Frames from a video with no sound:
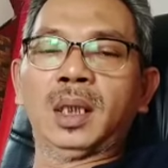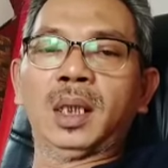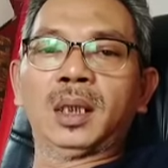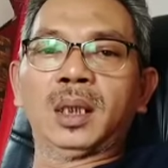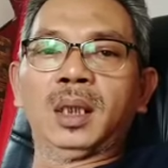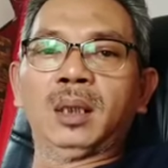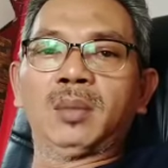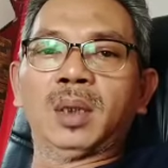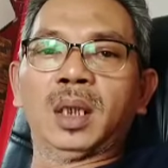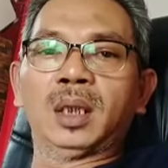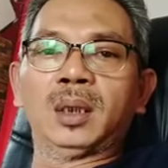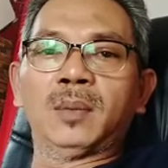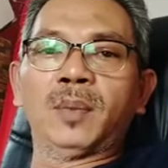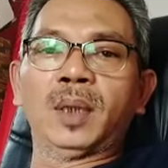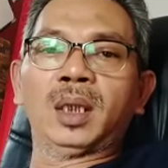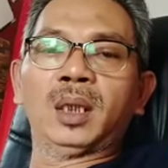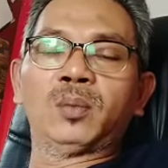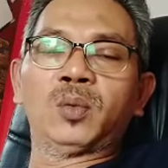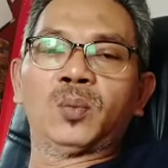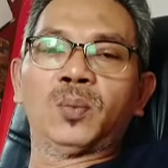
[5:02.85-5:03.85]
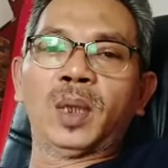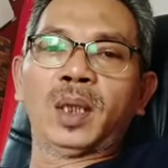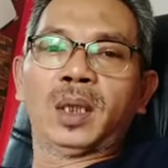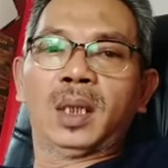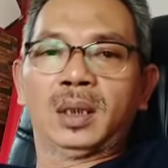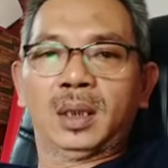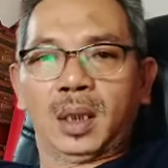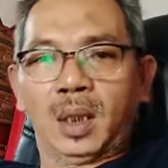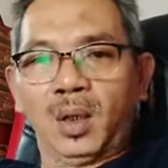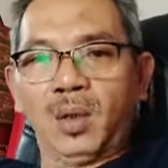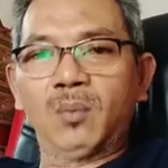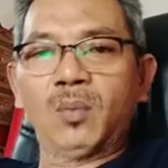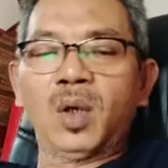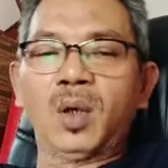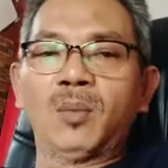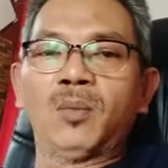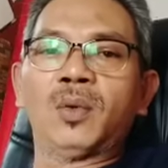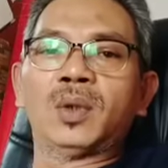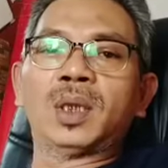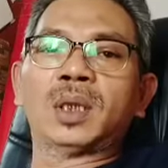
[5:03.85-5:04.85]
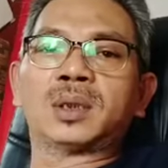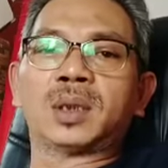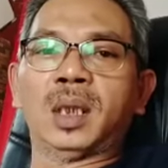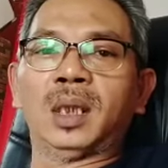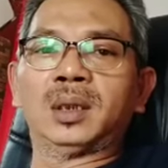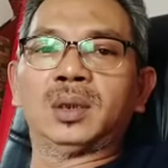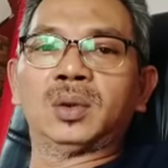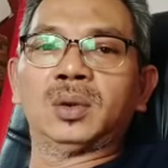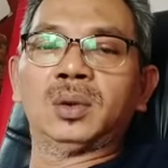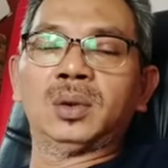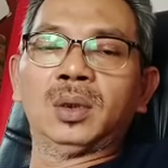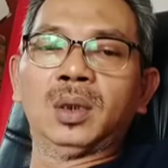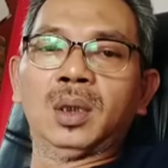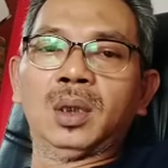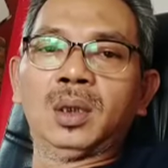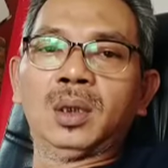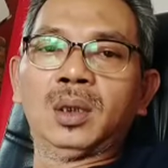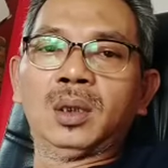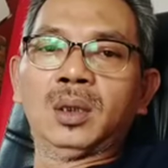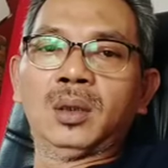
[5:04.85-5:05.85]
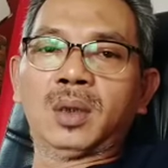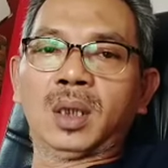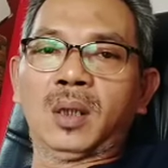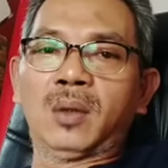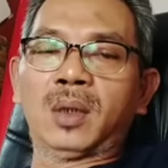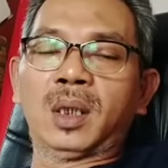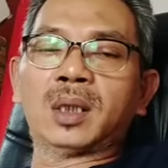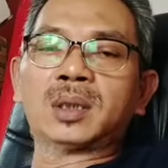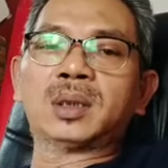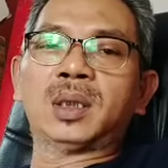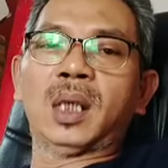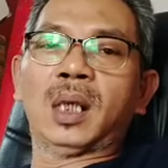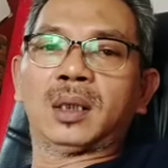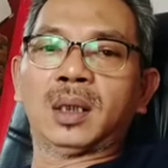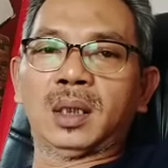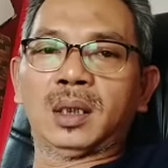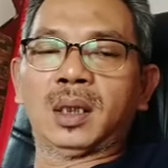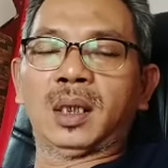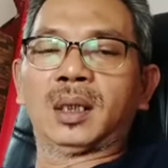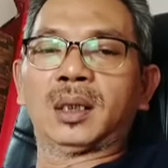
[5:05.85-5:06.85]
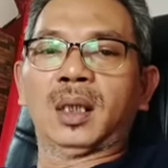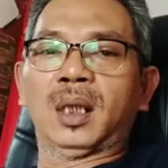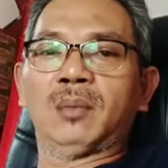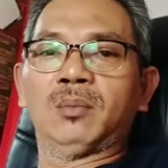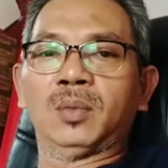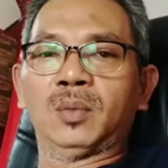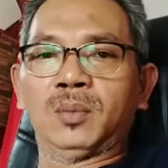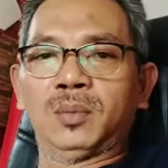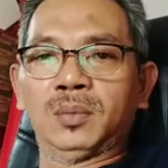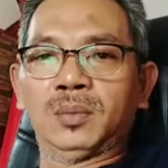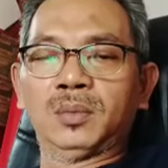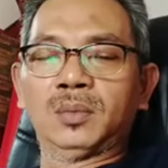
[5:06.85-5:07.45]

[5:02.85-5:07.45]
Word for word: Ya ingin BNPT bubar ya hanya kelompokmu saja itu. Orang-orang yang senada dengan kamu.